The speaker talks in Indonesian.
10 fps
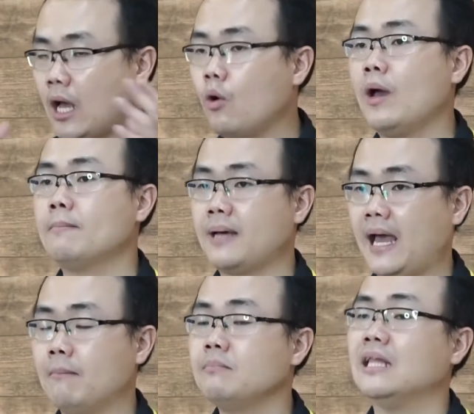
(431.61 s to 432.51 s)
UMKM
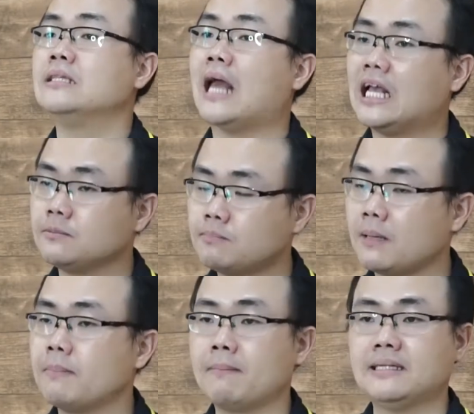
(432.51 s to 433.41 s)
dan aspek
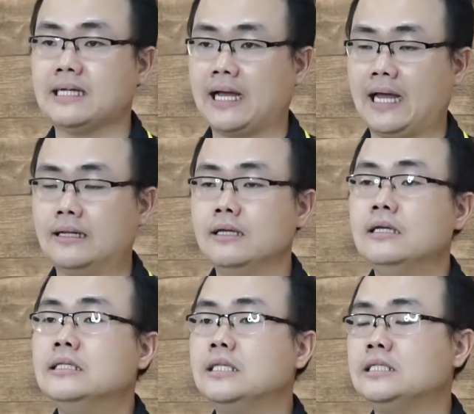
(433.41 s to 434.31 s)
perpajakan, di